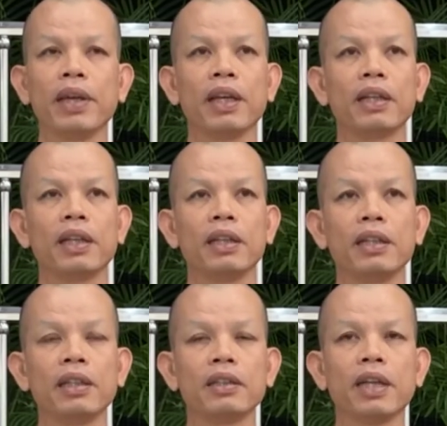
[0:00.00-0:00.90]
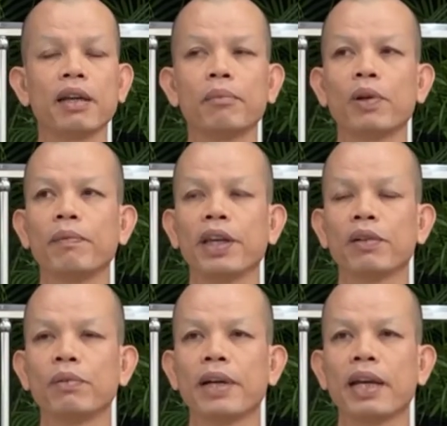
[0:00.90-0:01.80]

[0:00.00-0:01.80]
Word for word: แม่แต่ได้ยินเสียงพ่อแม่ครู